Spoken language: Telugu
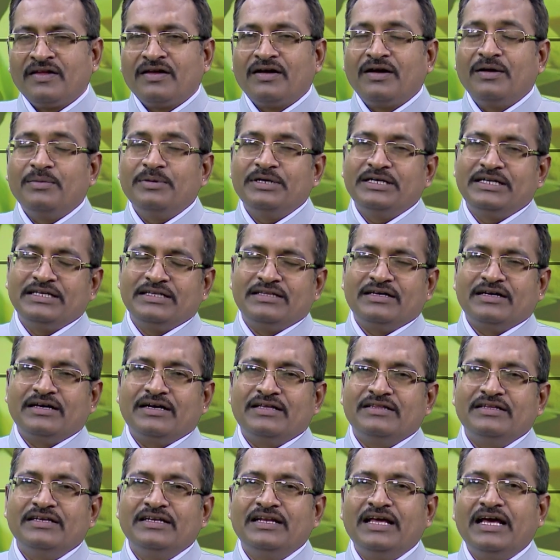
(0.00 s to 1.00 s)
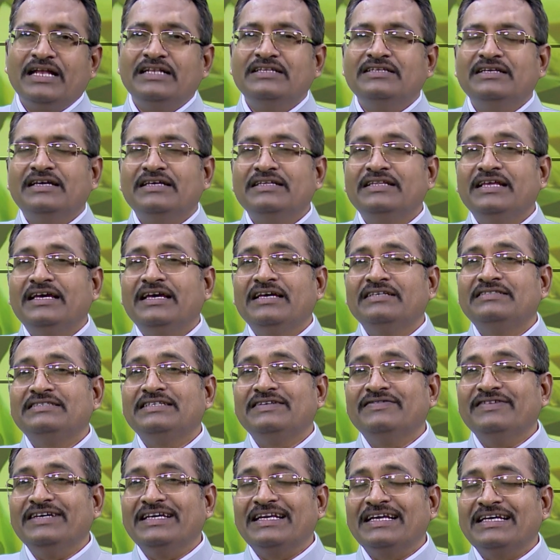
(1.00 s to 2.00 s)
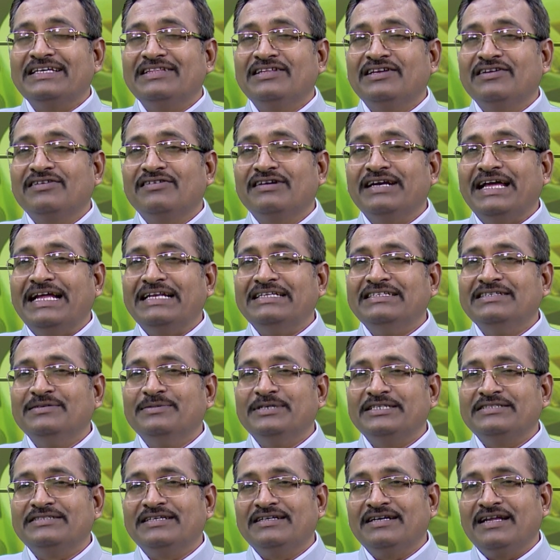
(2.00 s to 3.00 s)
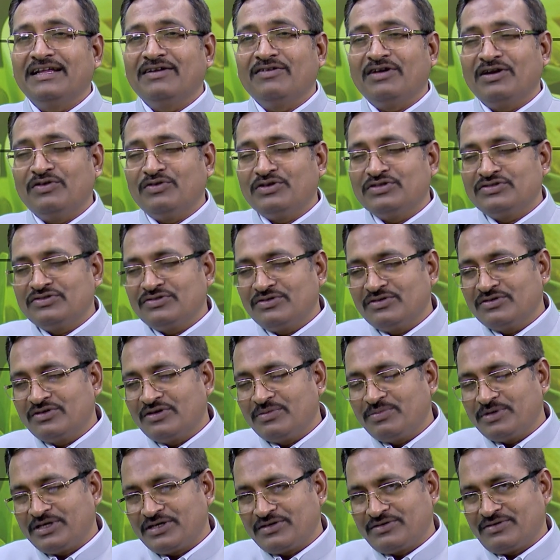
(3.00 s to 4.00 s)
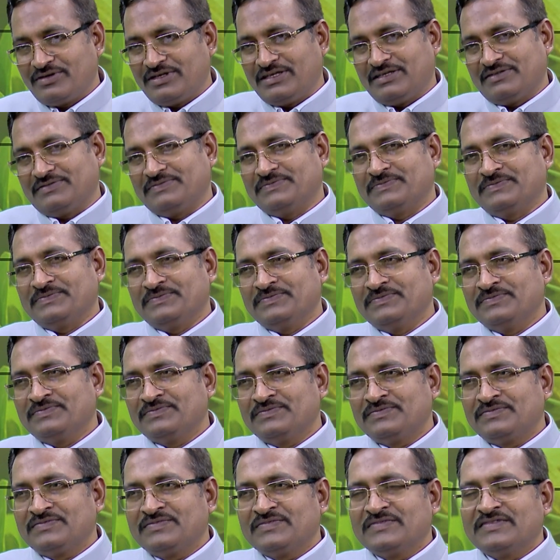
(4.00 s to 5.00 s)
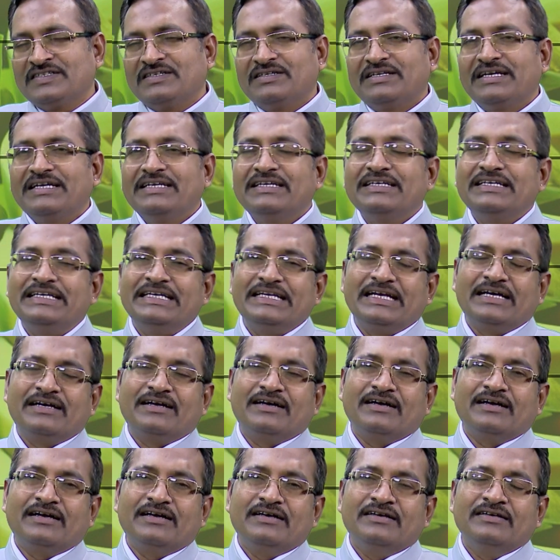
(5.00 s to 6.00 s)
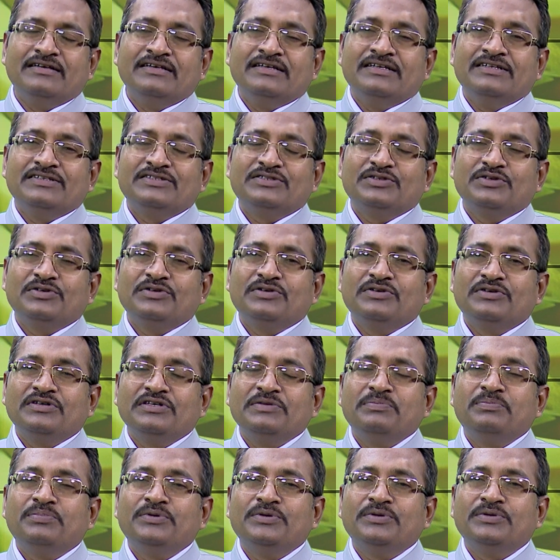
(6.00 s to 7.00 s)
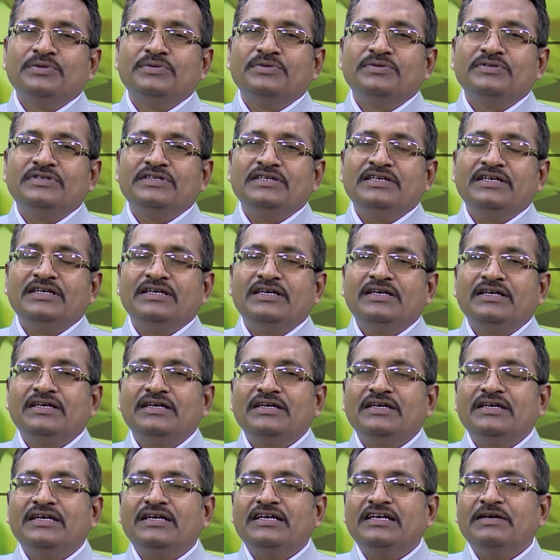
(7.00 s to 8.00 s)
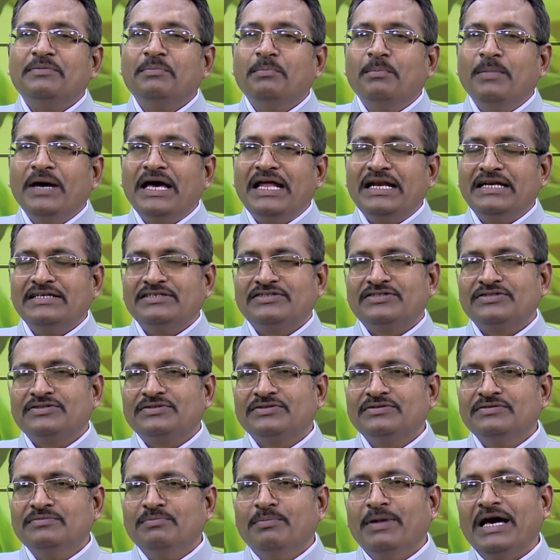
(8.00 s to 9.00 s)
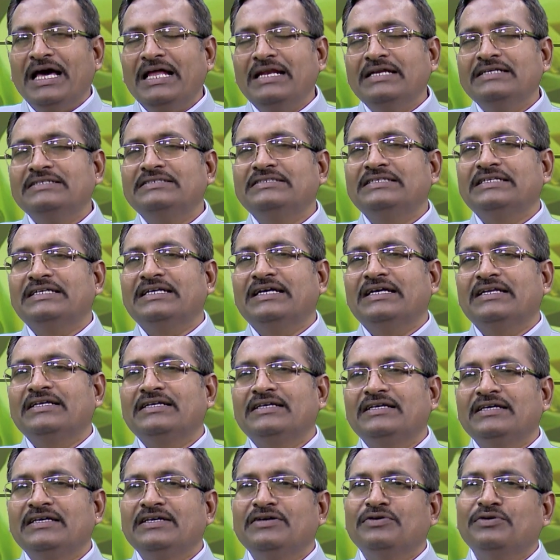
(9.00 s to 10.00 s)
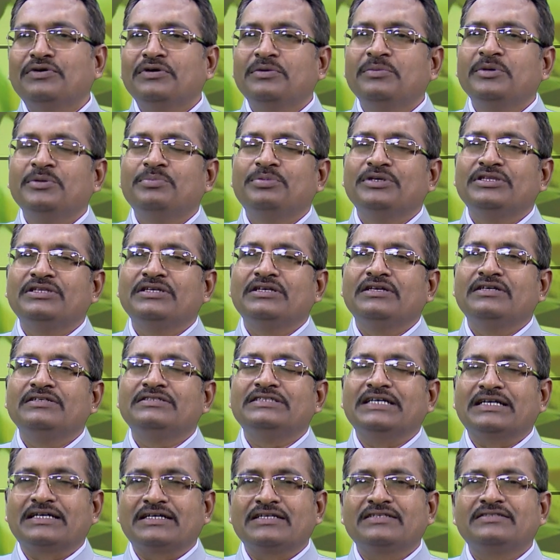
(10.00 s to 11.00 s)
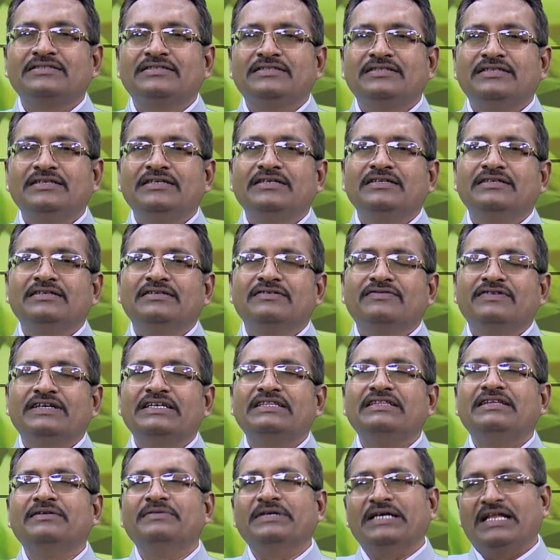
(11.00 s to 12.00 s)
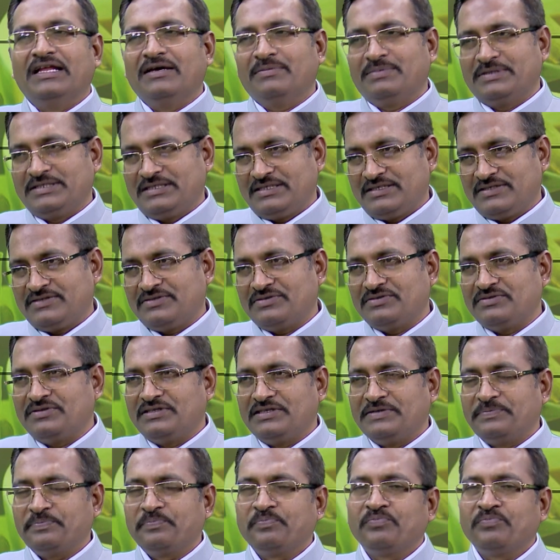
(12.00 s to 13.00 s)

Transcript: కాబట్టి విధంగా దీన్ని ఇదే సివియర్ అయింది అనుకోండి అల్జీమర్స్ అంటారు వాళ్ళు వస్తువులు కూడా పట్టుకోలేరు రైట్ ఈ రకంగా సో ఇప్పుడు ఈ ఇంబ్యాలెన్స్కు బ్యాలెన్స్ చేయడానికి హోమియోపతి చక్రసిద్ధి వైద్యం ఎలా పనిచేస్తుంది